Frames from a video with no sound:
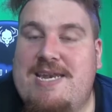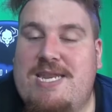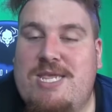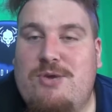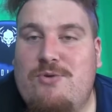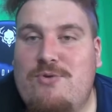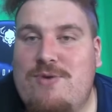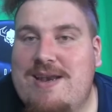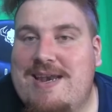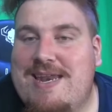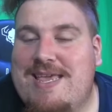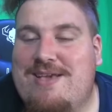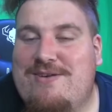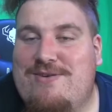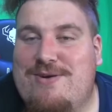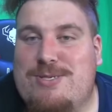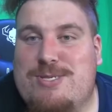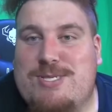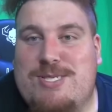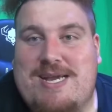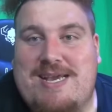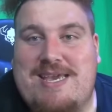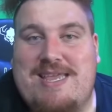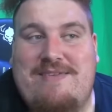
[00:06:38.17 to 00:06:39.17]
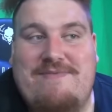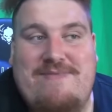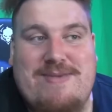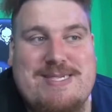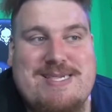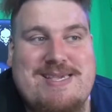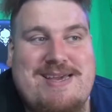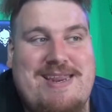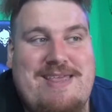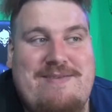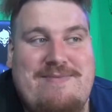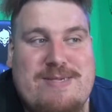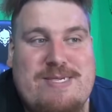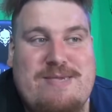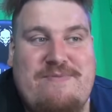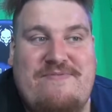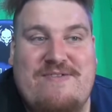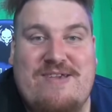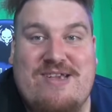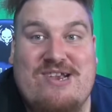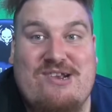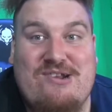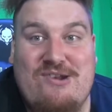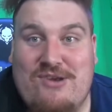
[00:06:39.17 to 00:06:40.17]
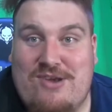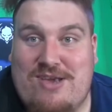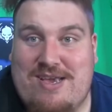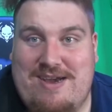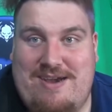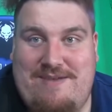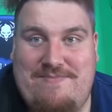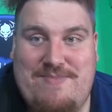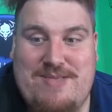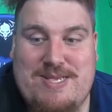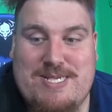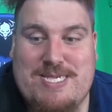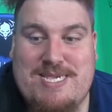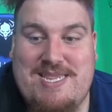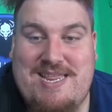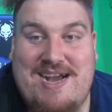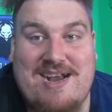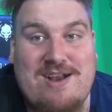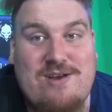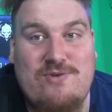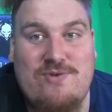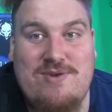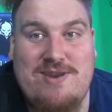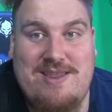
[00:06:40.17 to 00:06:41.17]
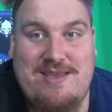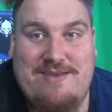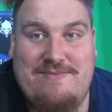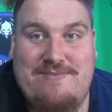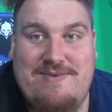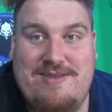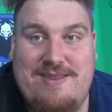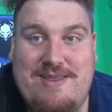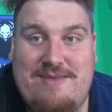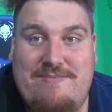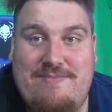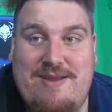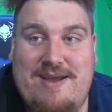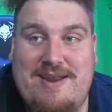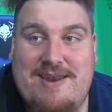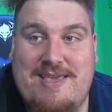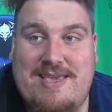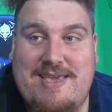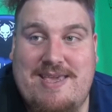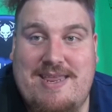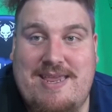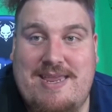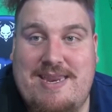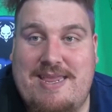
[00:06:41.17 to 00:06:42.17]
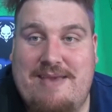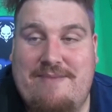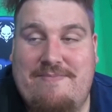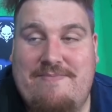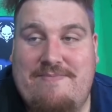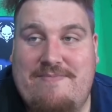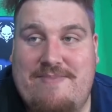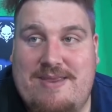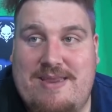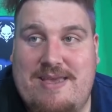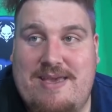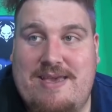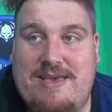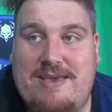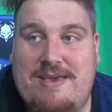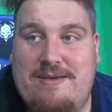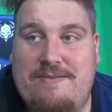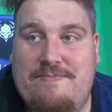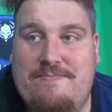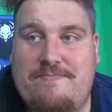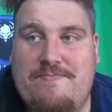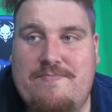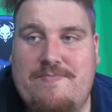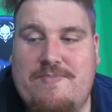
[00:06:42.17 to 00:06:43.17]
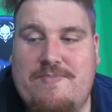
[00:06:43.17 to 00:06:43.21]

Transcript: Die Jugendlichen heutzutage, die wissen gar nicht, was sie für ein Glück haben, dass sie einen Akku in ihrem, in ihrem Ladegerät, in ihrem, äh,